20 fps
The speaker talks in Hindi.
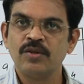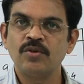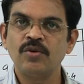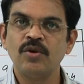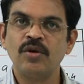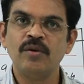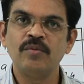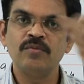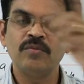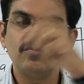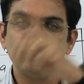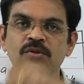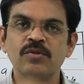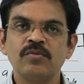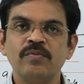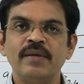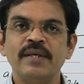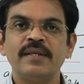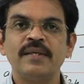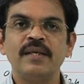तो हम
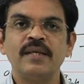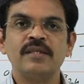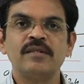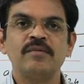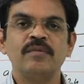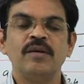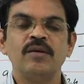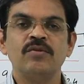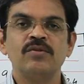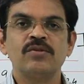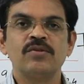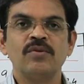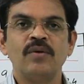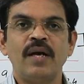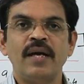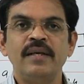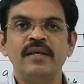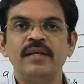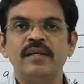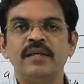उस मैट्रिक्स में उसको
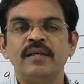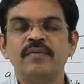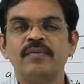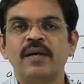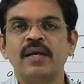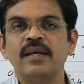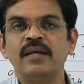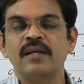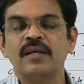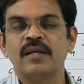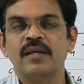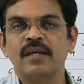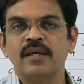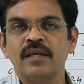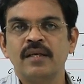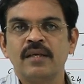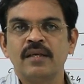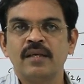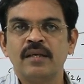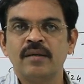आइडेंटिफाई
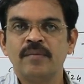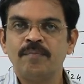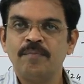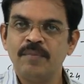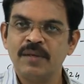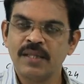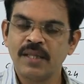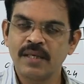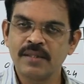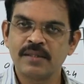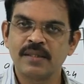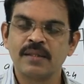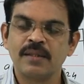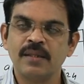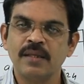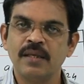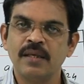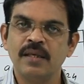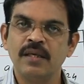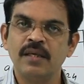करके बता
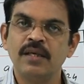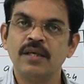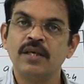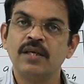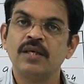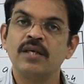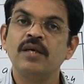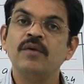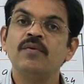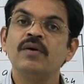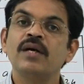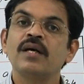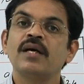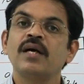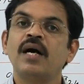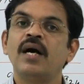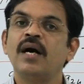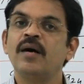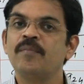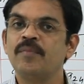सकते हैं कि वह
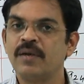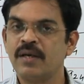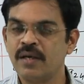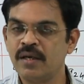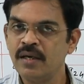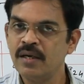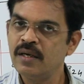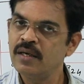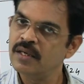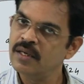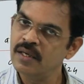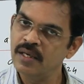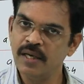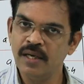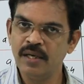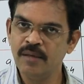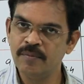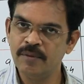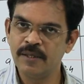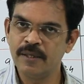कहाँ पर का
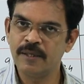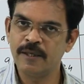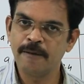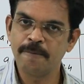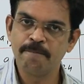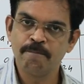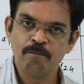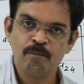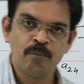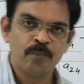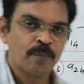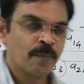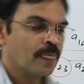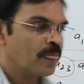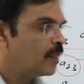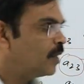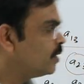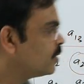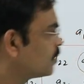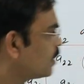एलिमेंट है
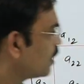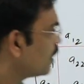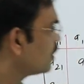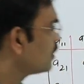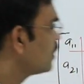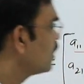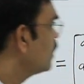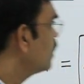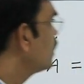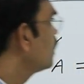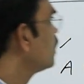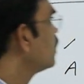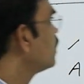इस तरह से